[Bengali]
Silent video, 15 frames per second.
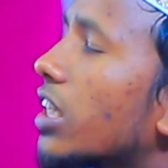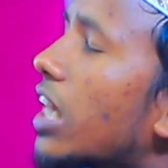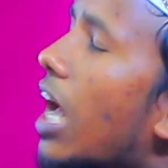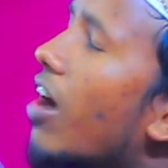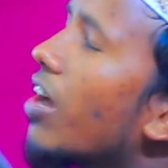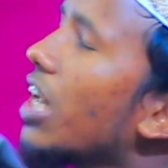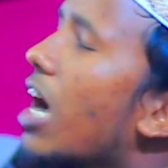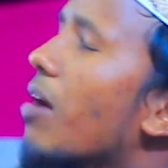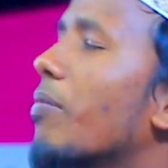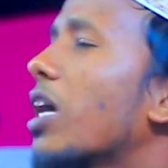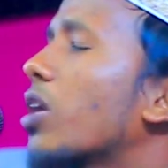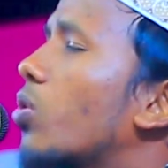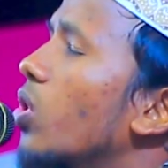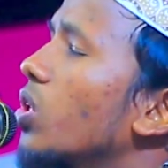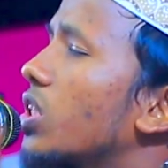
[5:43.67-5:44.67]
তাহলে আমরা
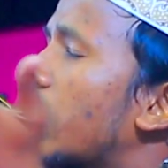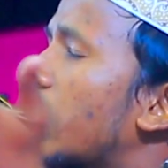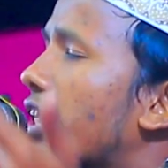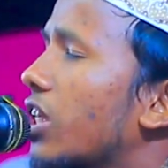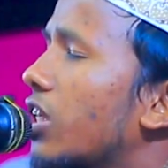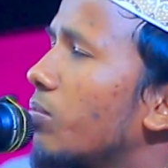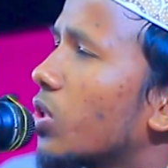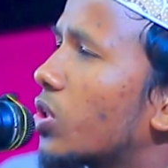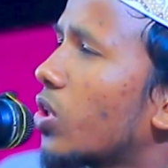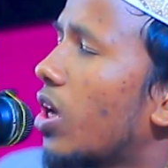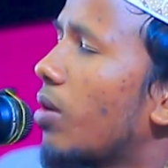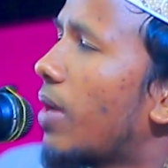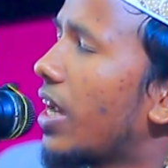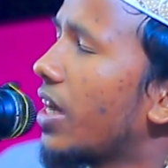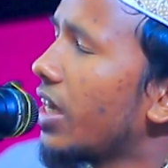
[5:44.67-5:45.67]
কোন জাতের
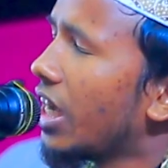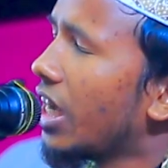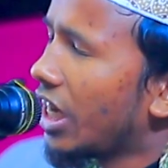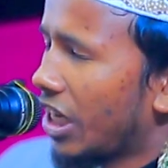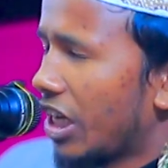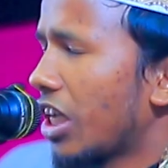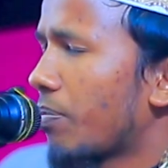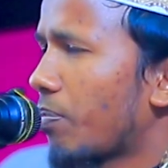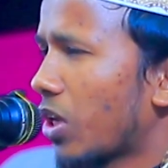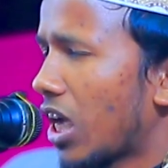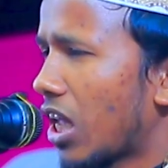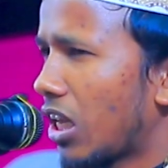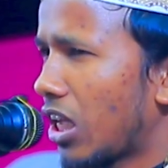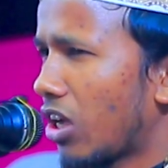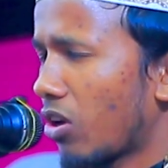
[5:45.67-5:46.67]
মুসলমান এরপরে
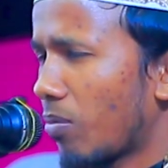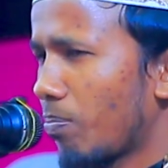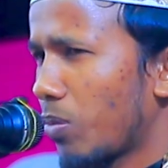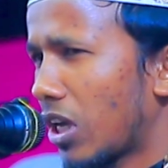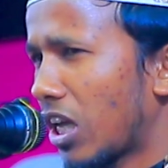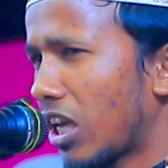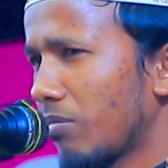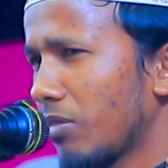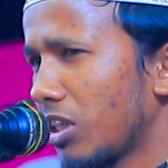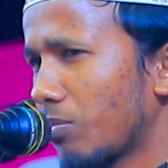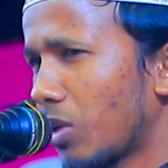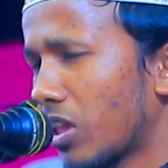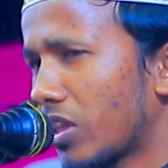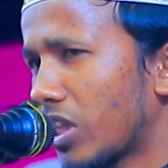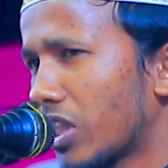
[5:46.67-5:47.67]
আল্লাহ রব্বুল আলমিন
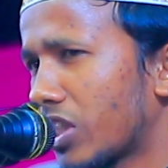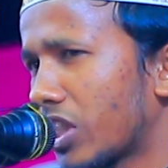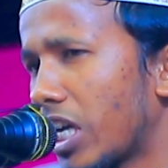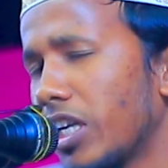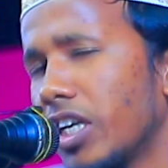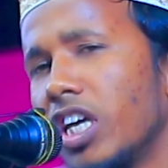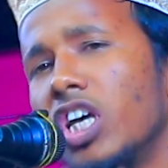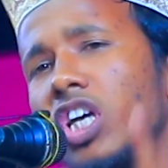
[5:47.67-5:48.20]
বলতেছেন